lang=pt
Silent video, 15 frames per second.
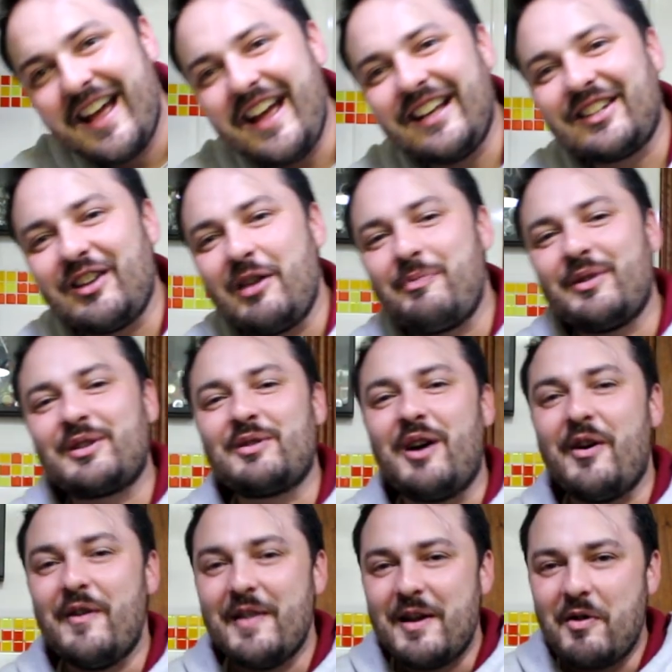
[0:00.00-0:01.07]
É isso aí,
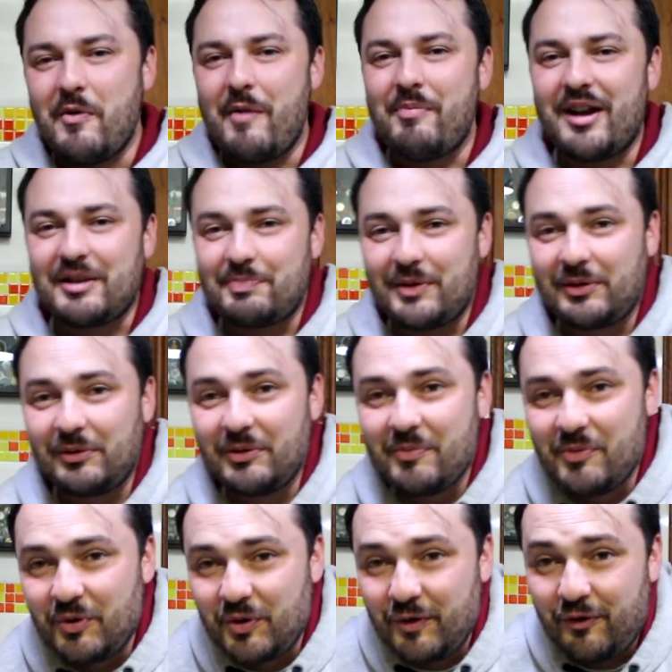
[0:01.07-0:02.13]
pessoal. Um abraço para todo
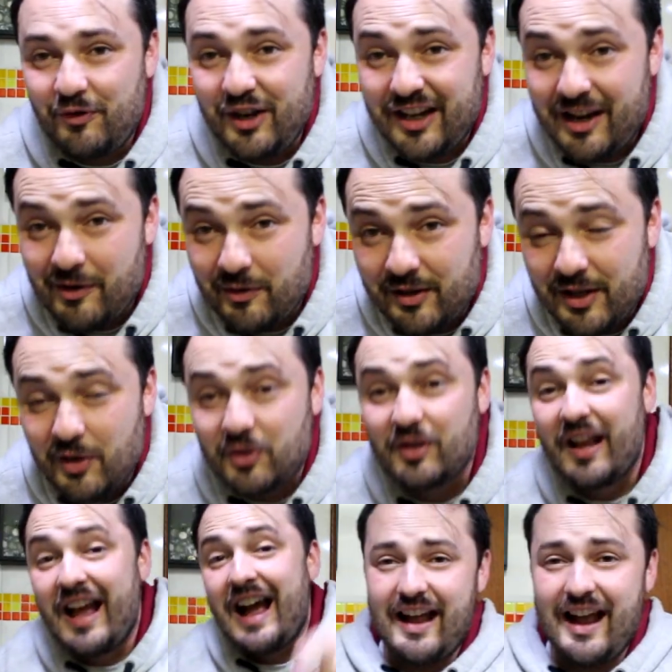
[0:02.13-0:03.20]
mundo. Fiquem com Deus.